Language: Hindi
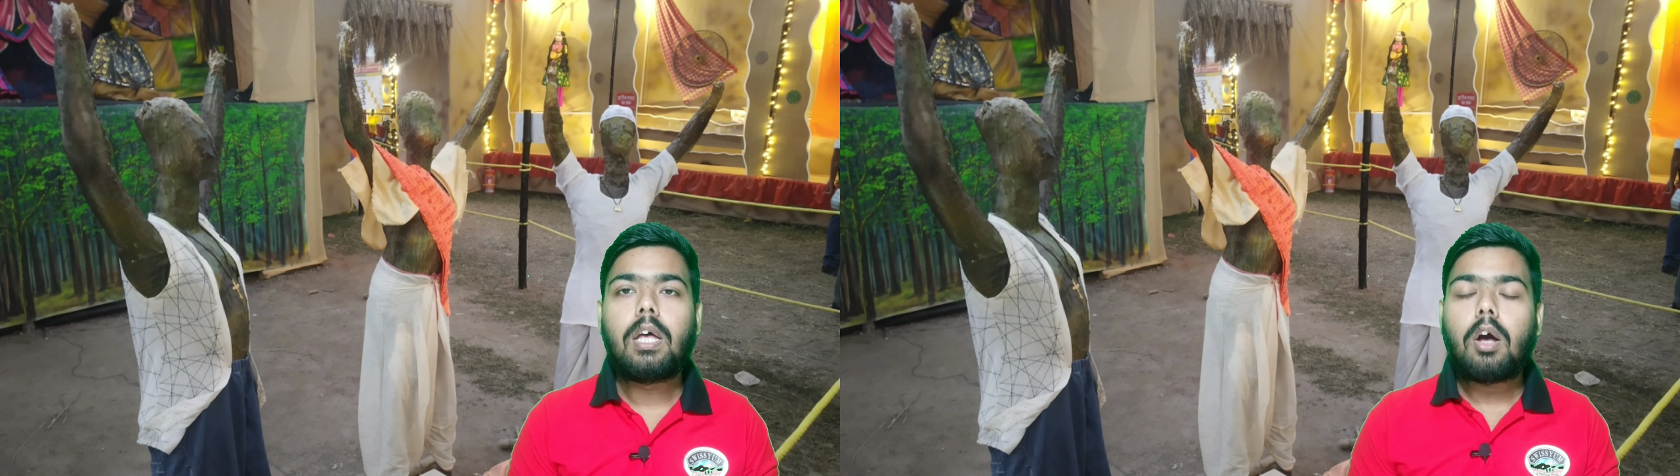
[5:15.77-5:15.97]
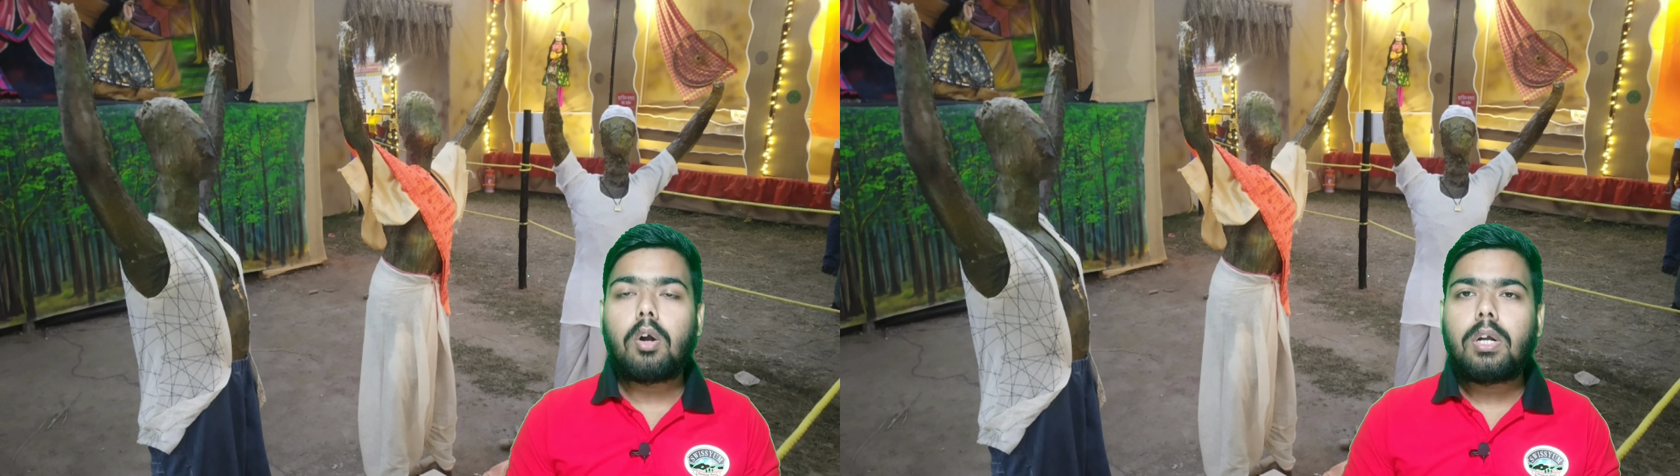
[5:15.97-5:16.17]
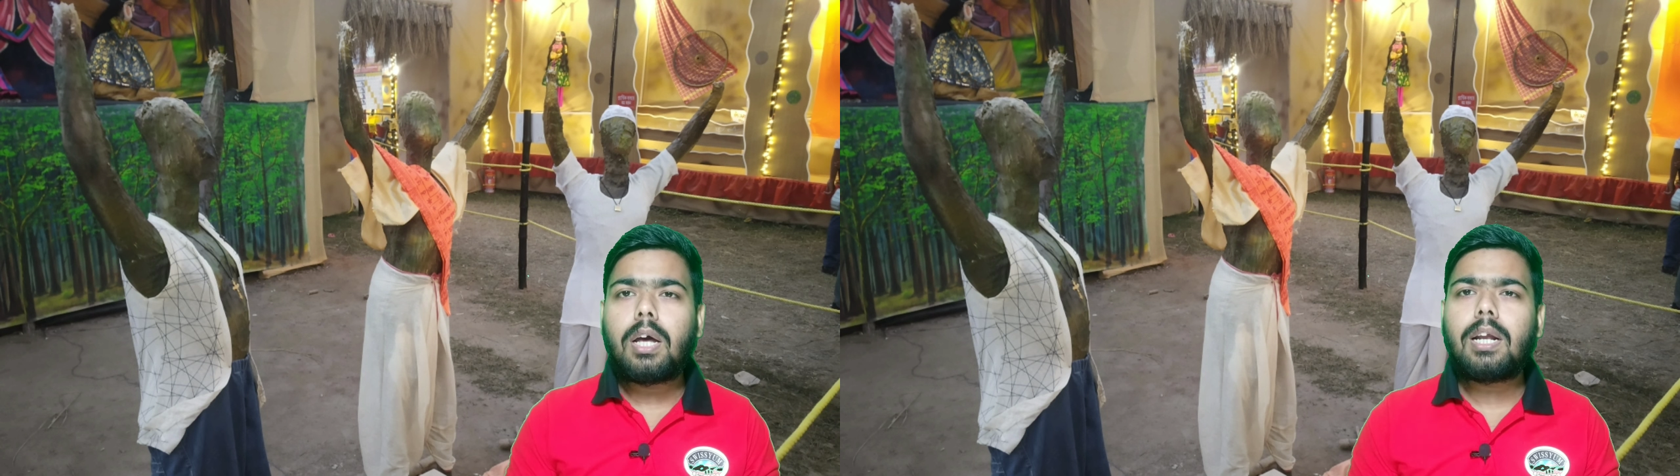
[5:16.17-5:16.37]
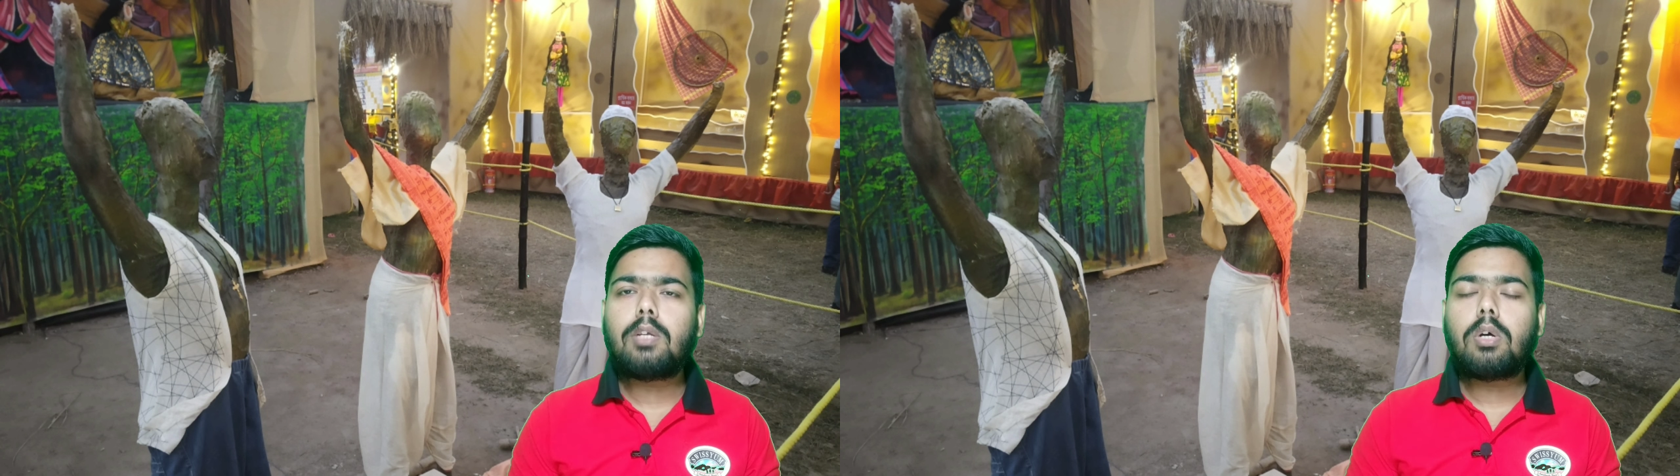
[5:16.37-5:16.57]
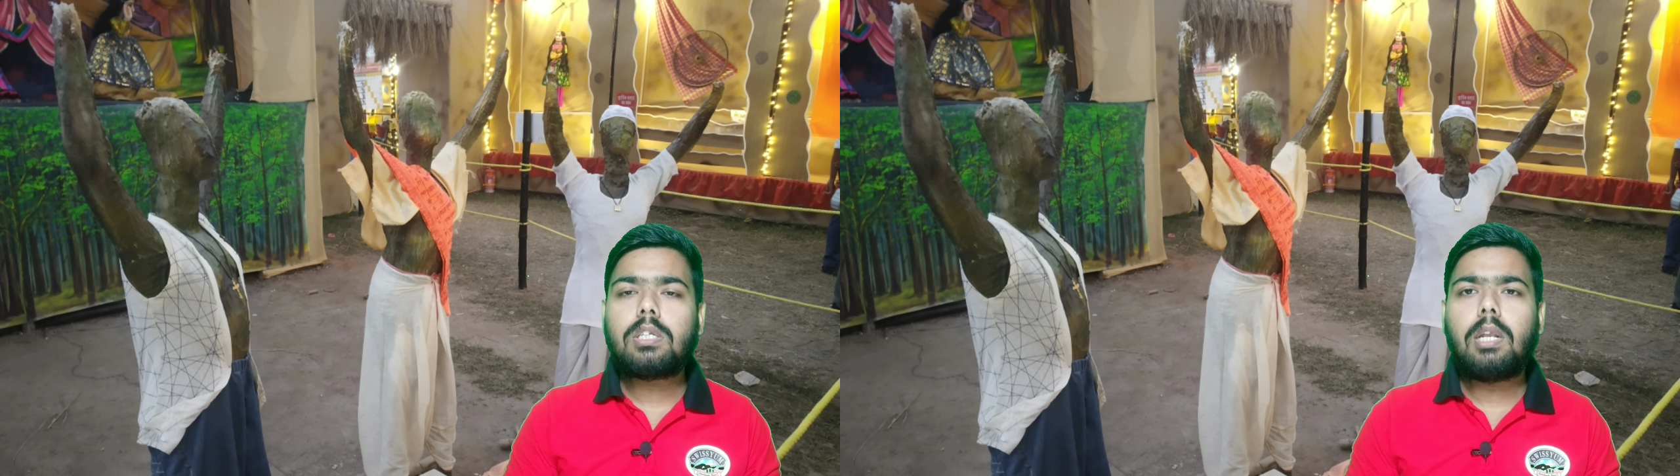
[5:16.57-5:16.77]
और डर का
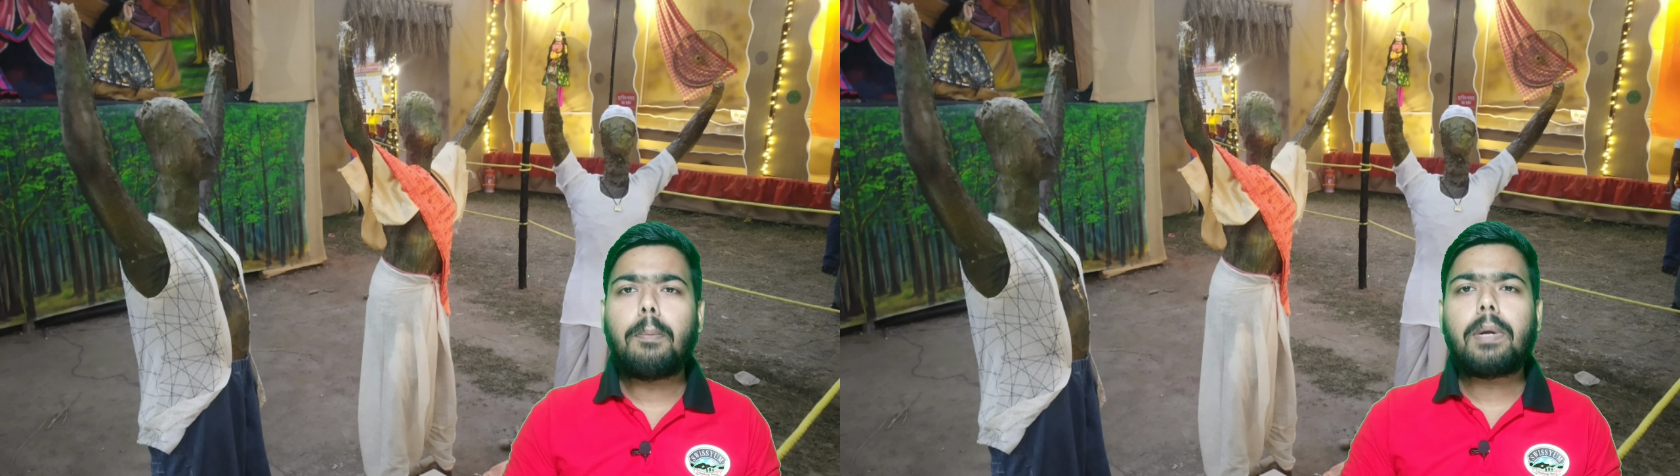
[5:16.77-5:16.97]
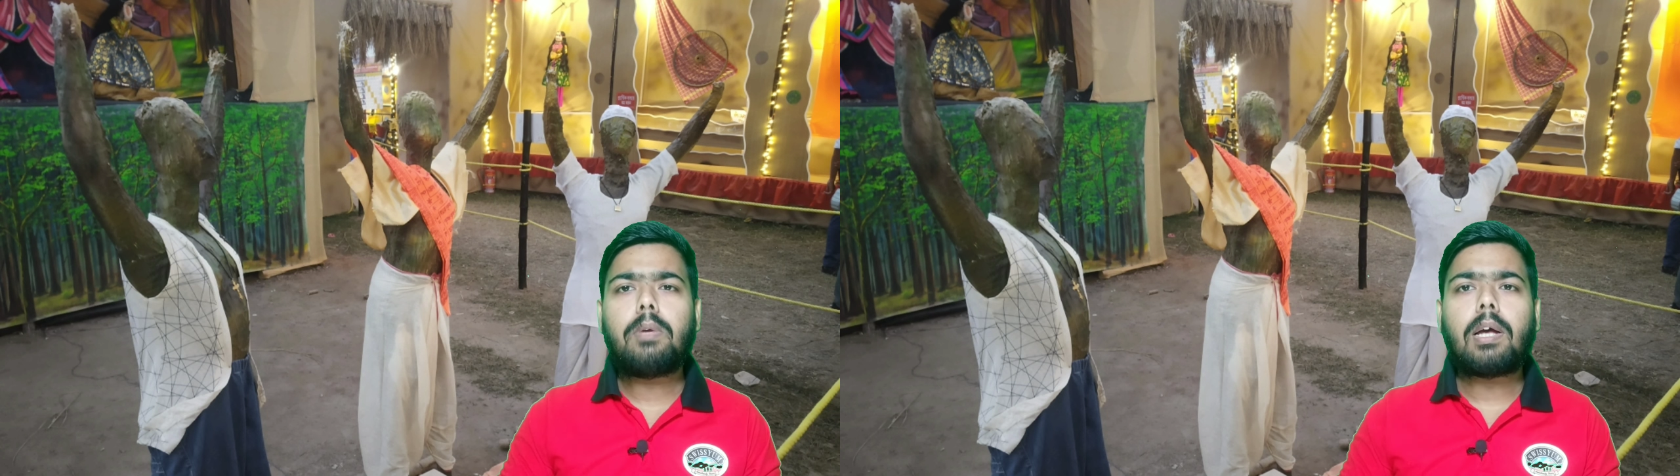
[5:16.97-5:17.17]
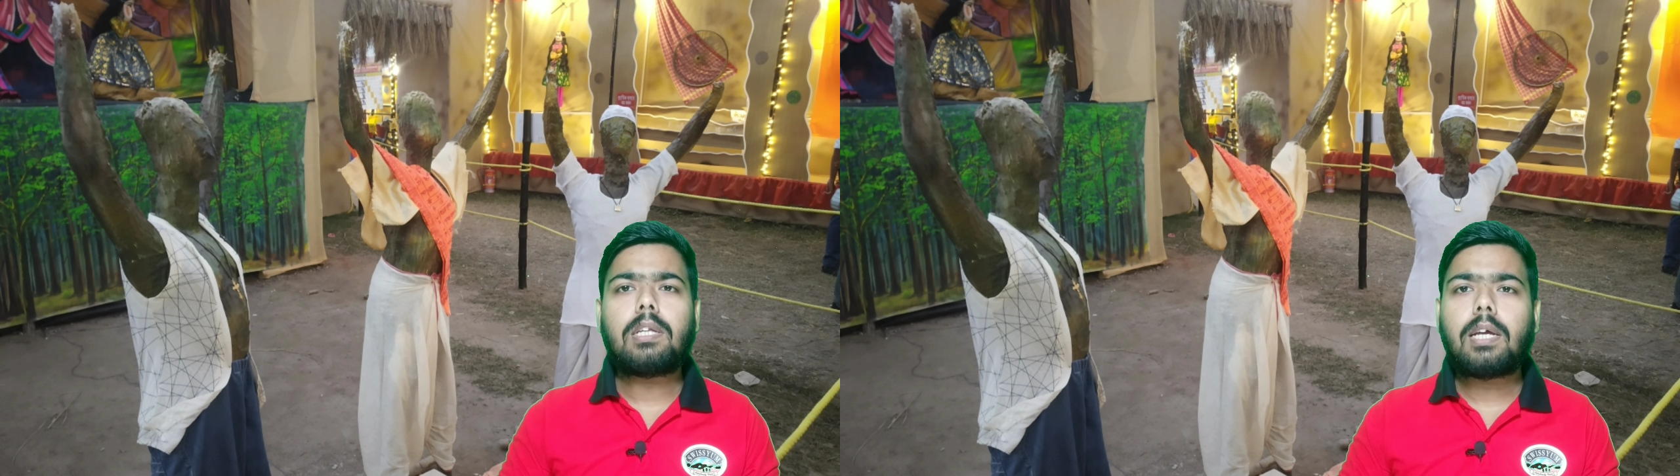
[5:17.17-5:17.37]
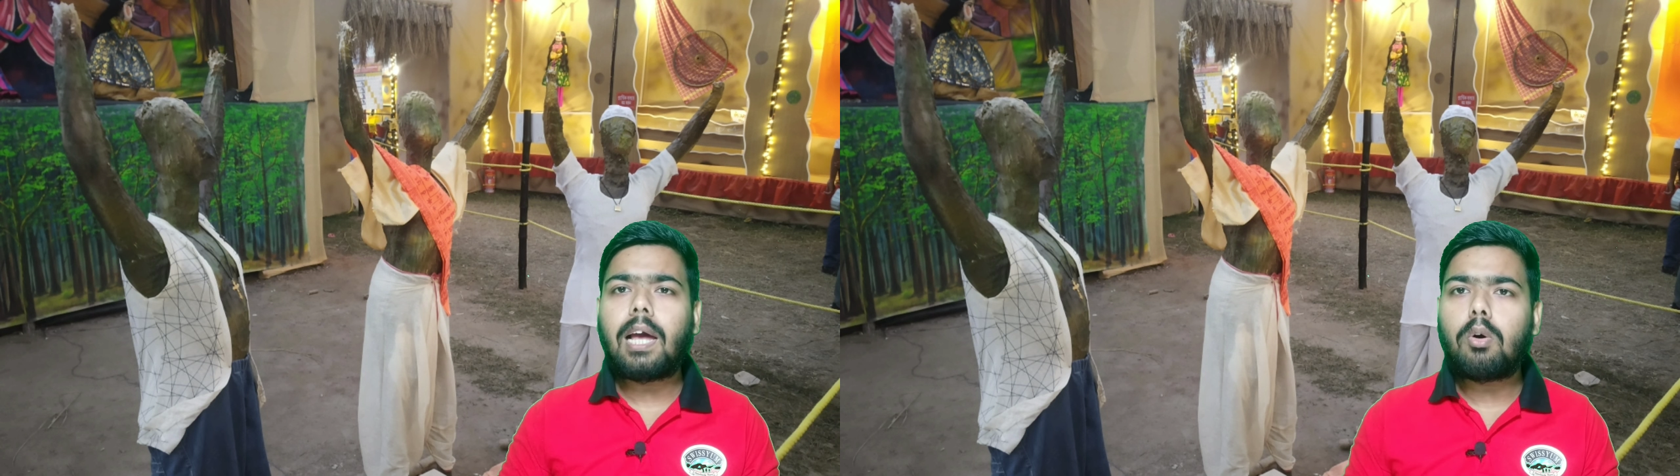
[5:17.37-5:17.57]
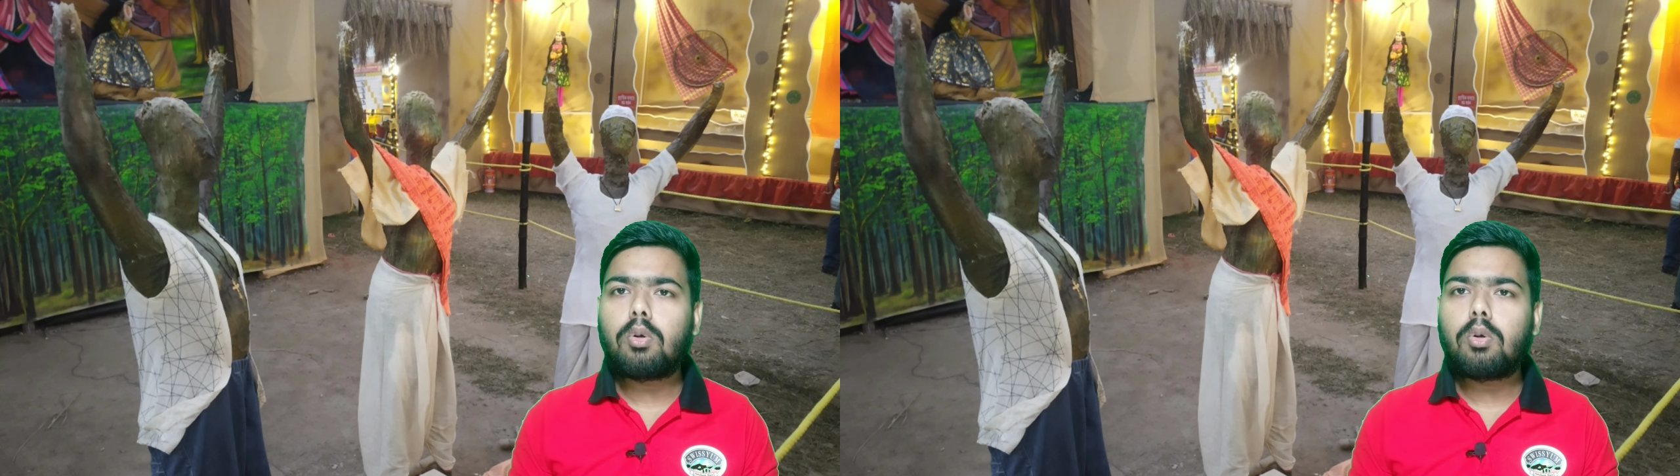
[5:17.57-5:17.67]
जो असली परिभाषा क्या